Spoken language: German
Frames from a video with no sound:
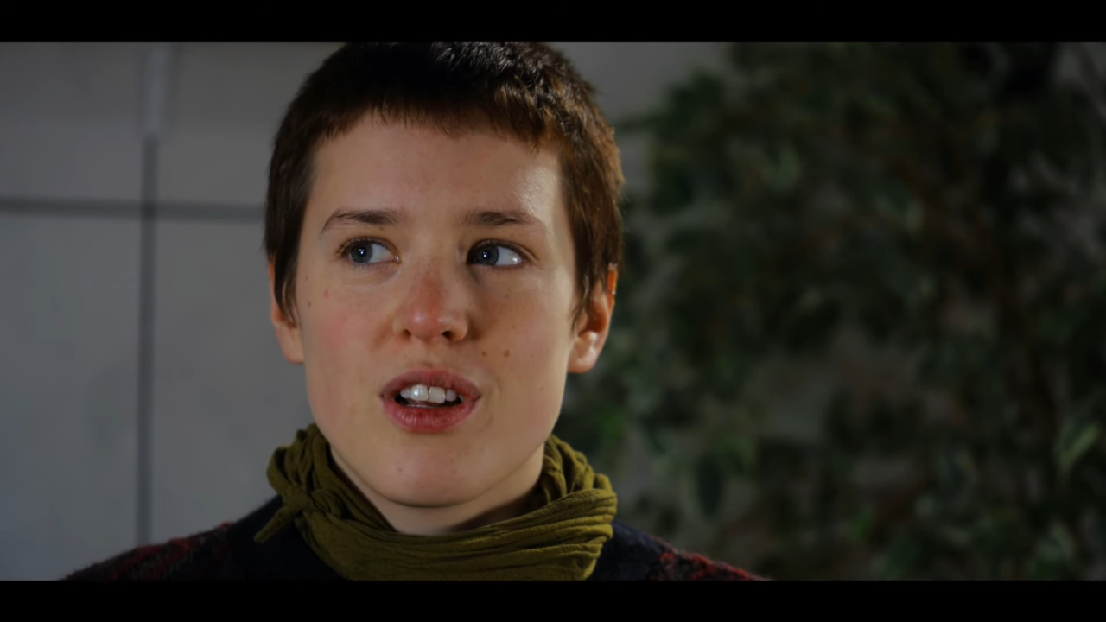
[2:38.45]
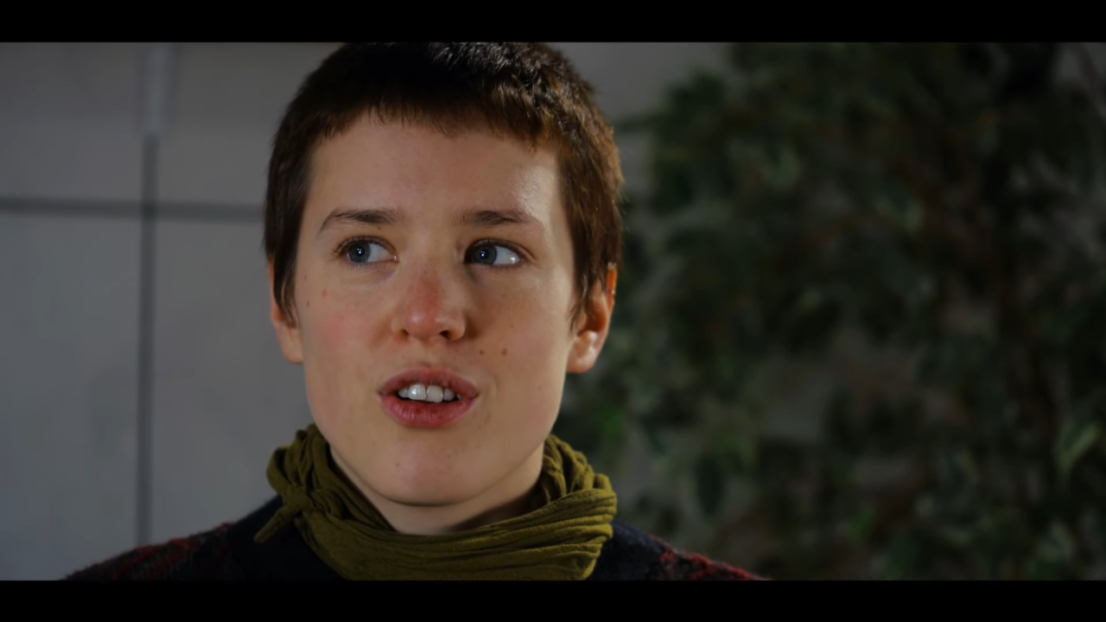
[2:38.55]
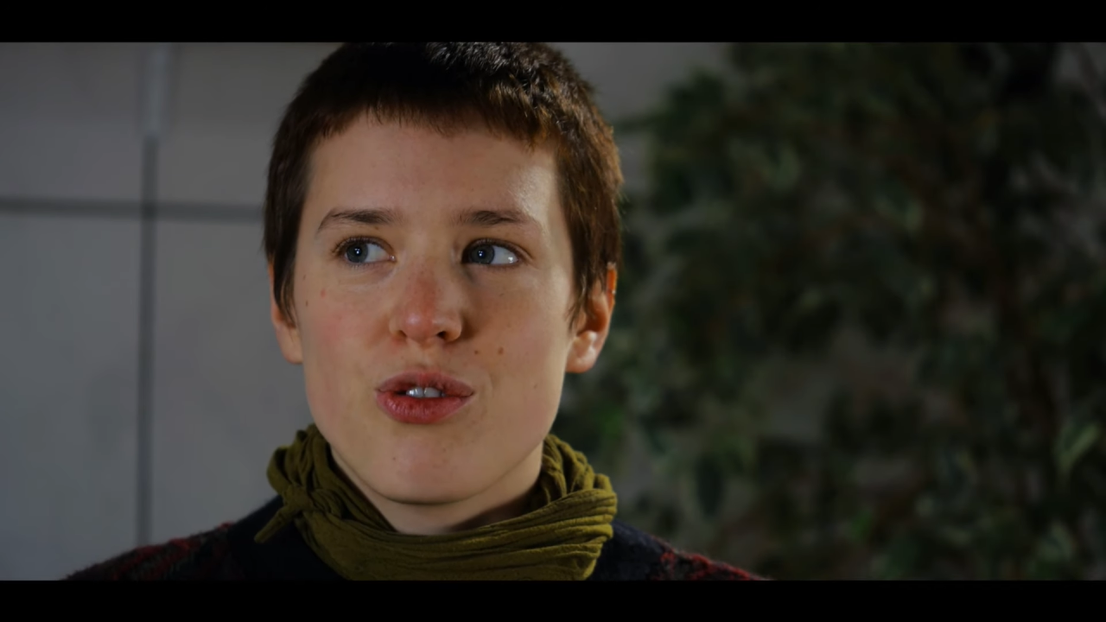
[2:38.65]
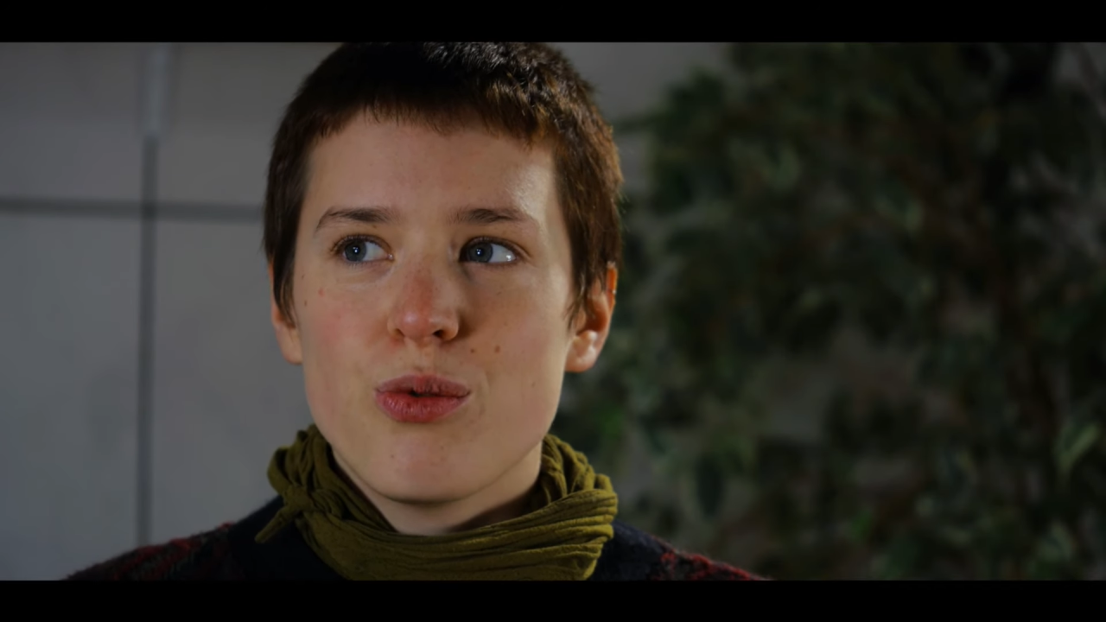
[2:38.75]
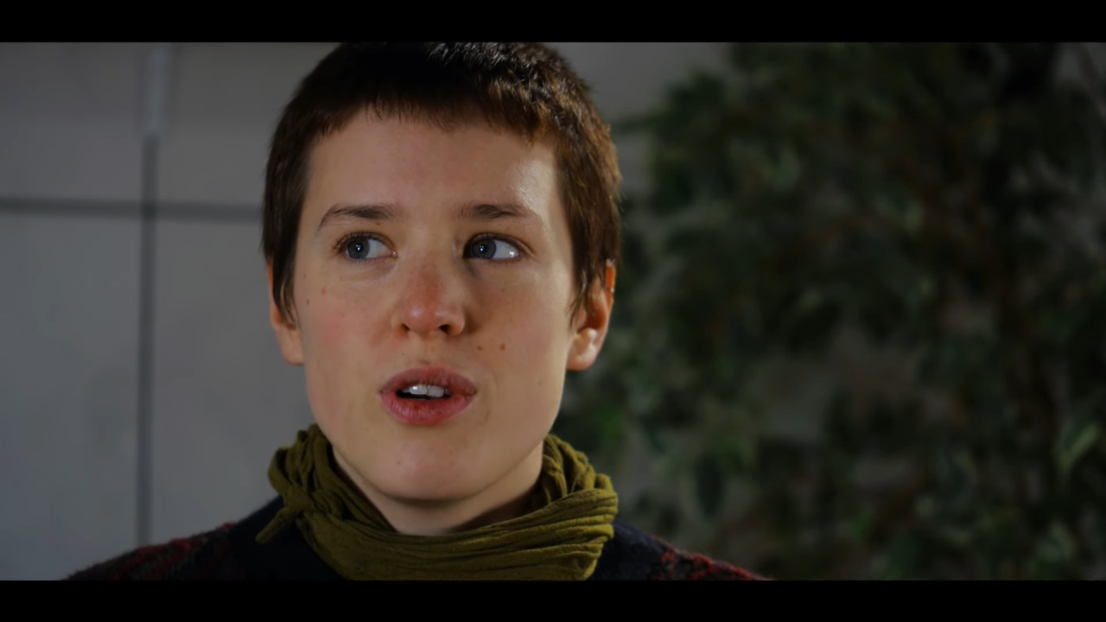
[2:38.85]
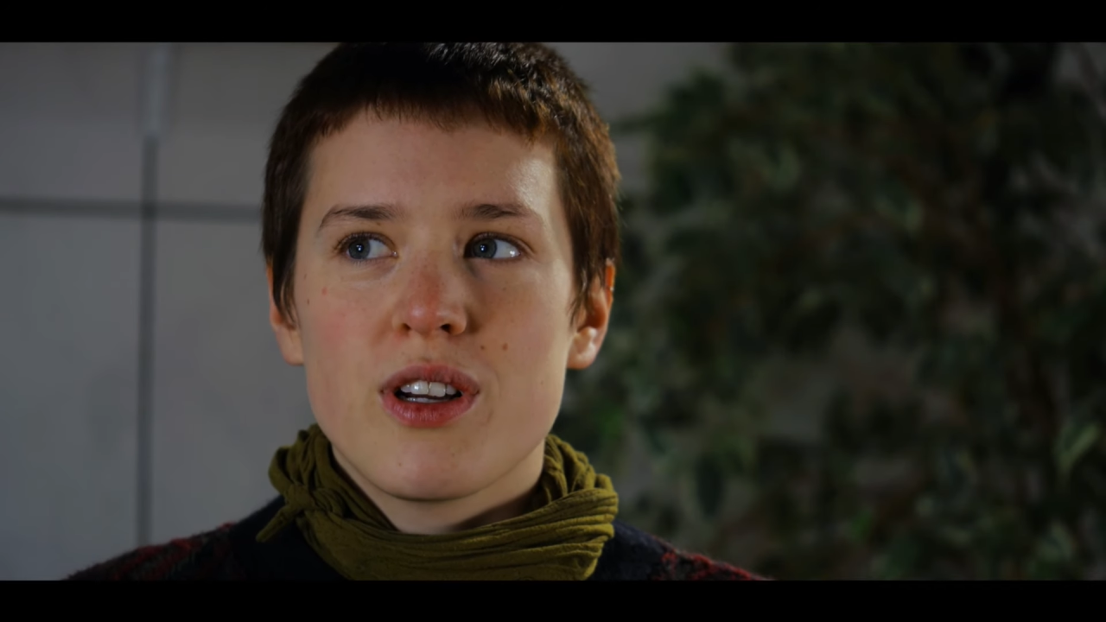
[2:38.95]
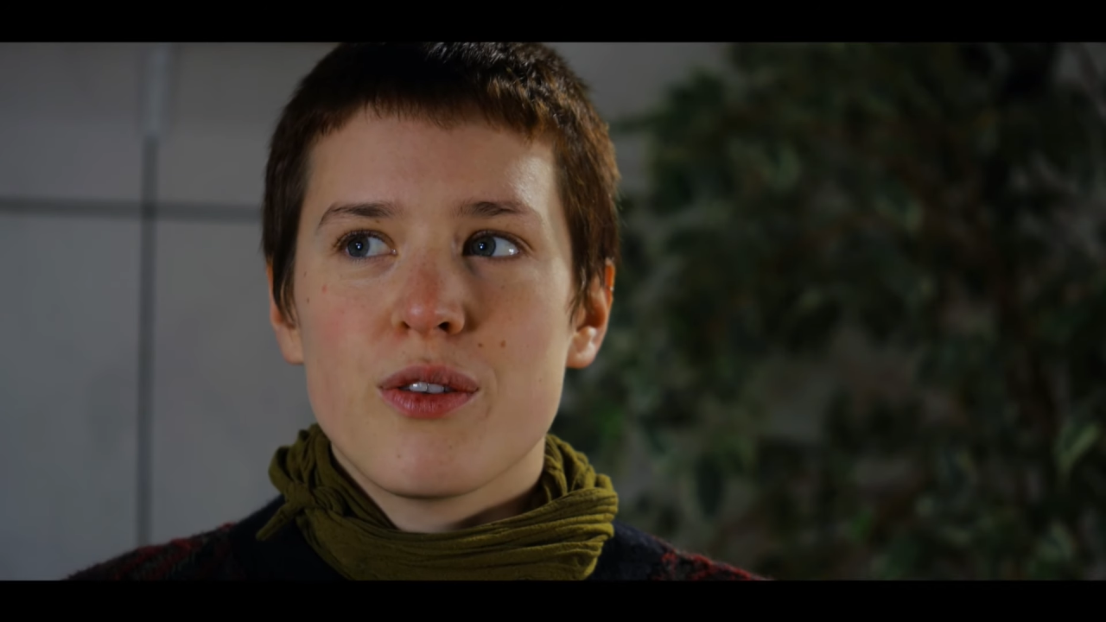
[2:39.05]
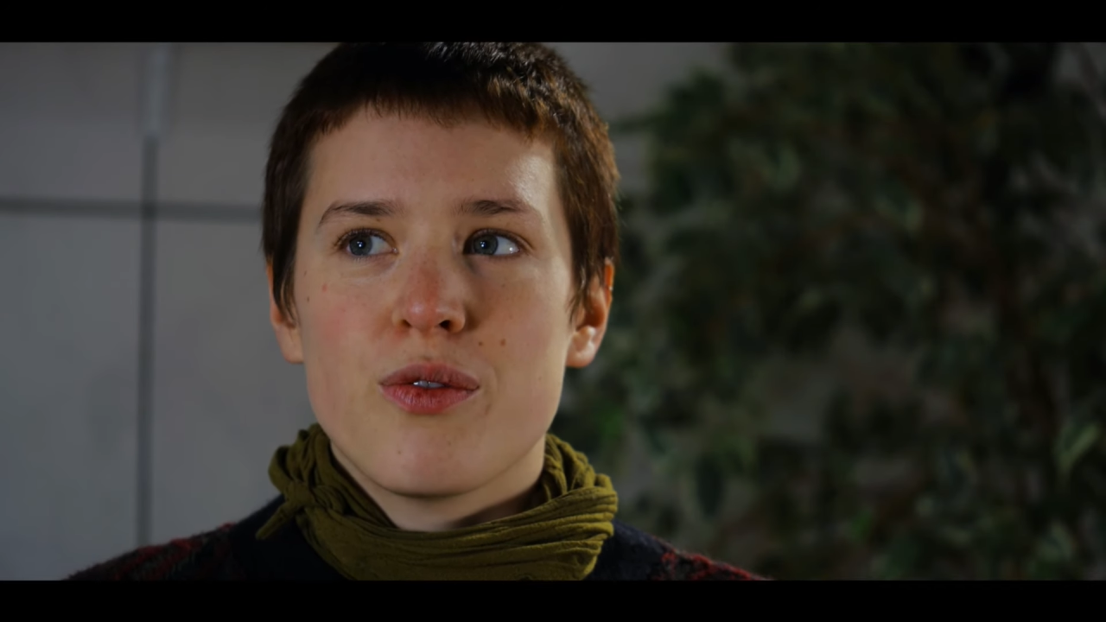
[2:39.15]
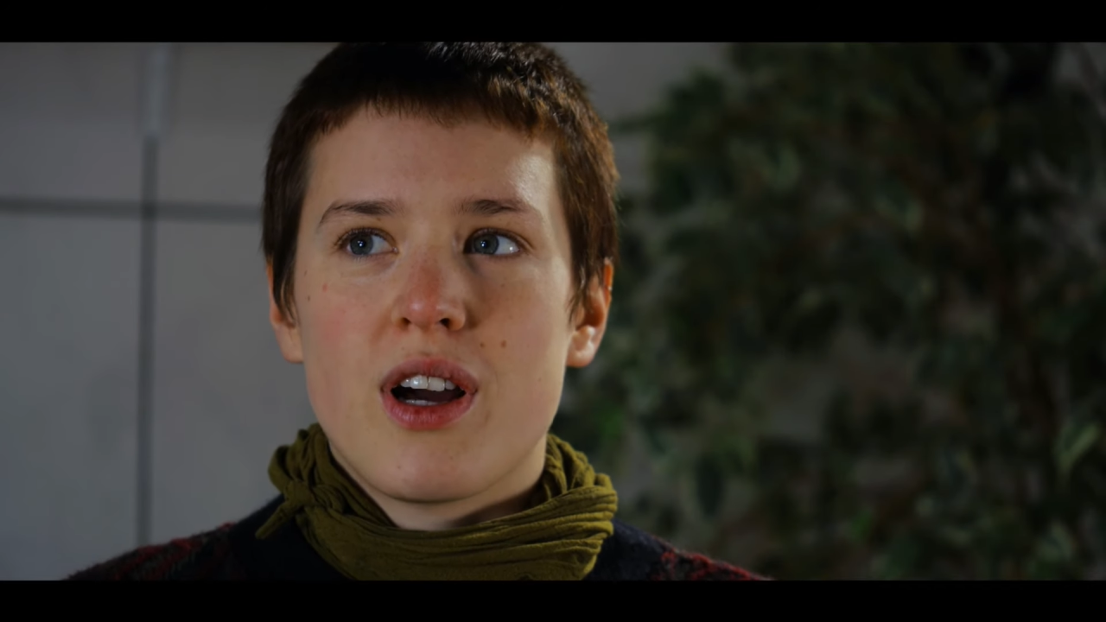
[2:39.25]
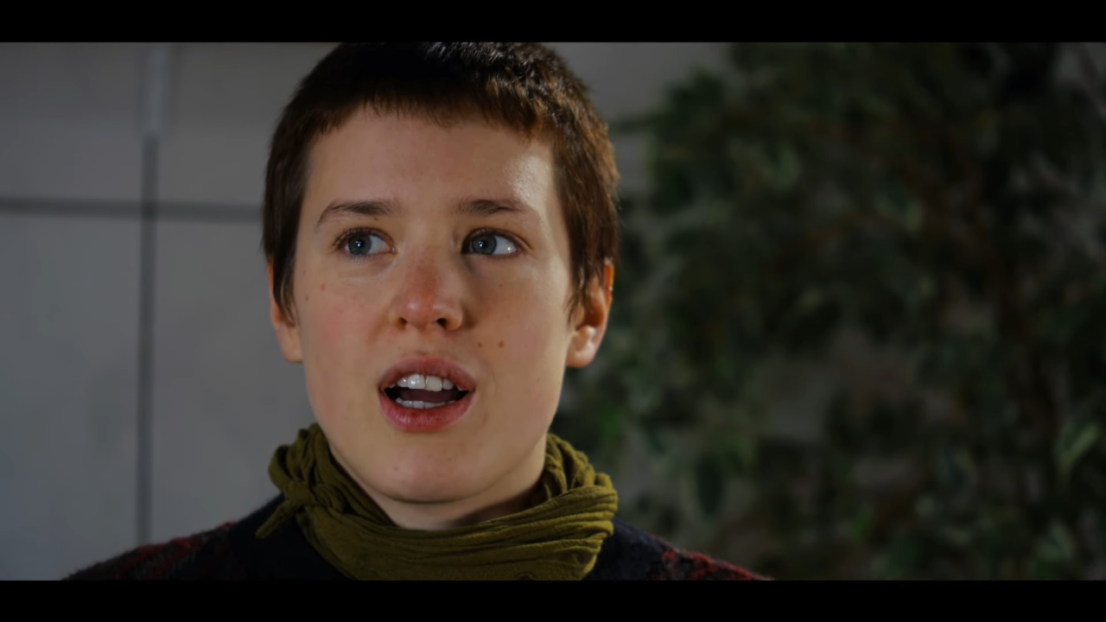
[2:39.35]
in der Schule
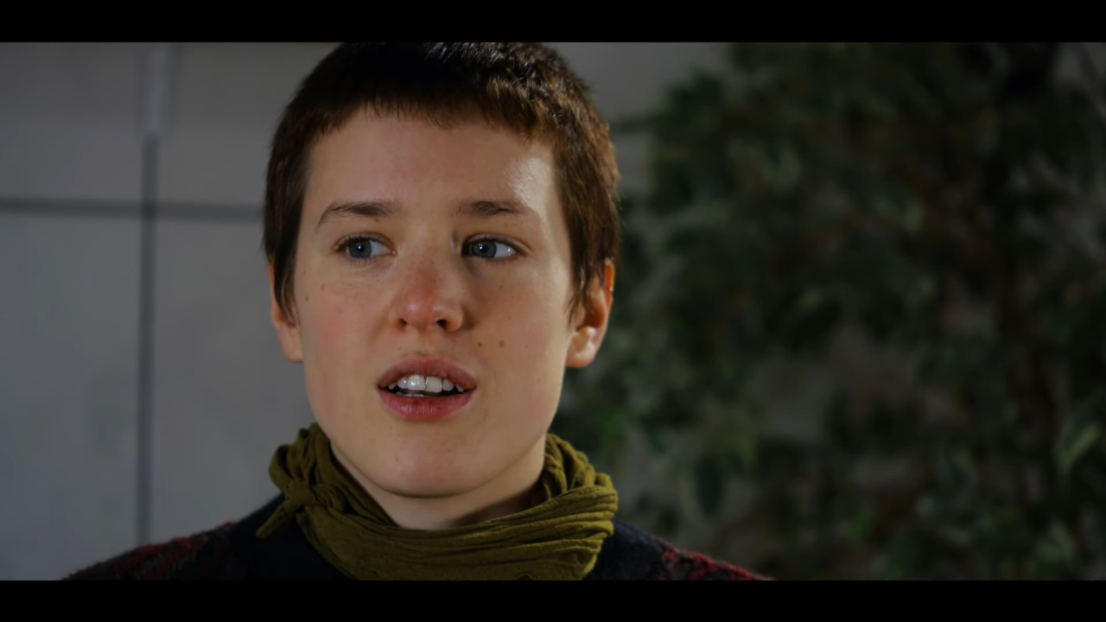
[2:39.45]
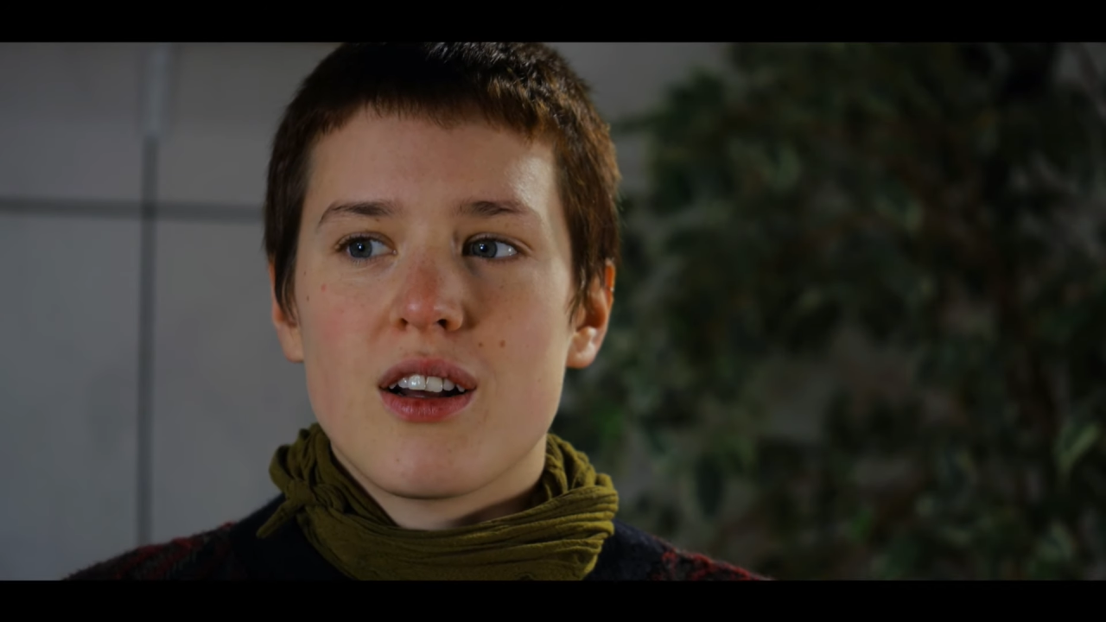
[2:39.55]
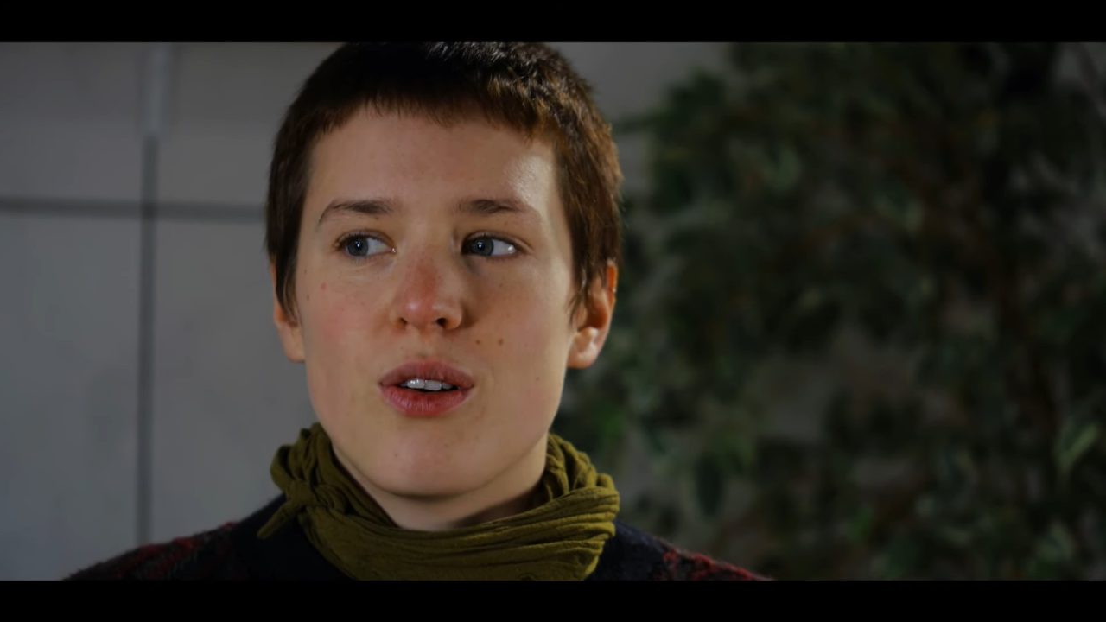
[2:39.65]
gefragt.